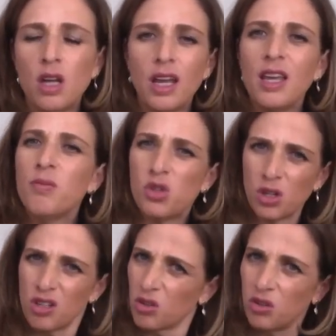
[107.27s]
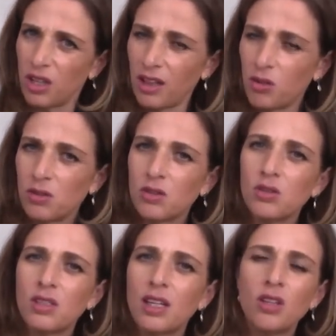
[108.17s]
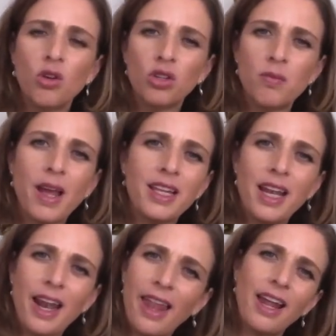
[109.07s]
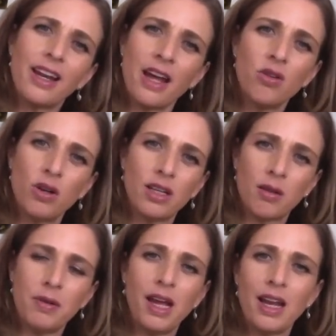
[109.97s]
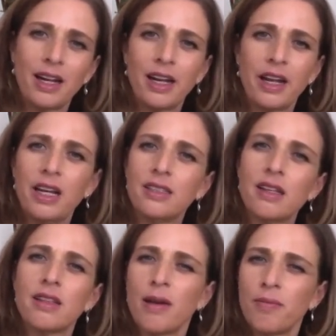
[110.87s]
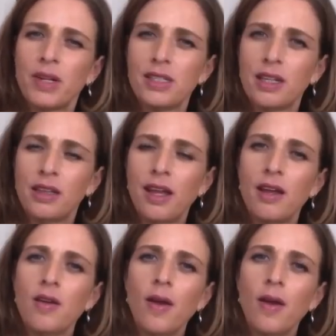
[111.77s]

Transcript: Y mucho descontento. Entonces no se me hace nada raro que San Miguel Arcángel esté tan presente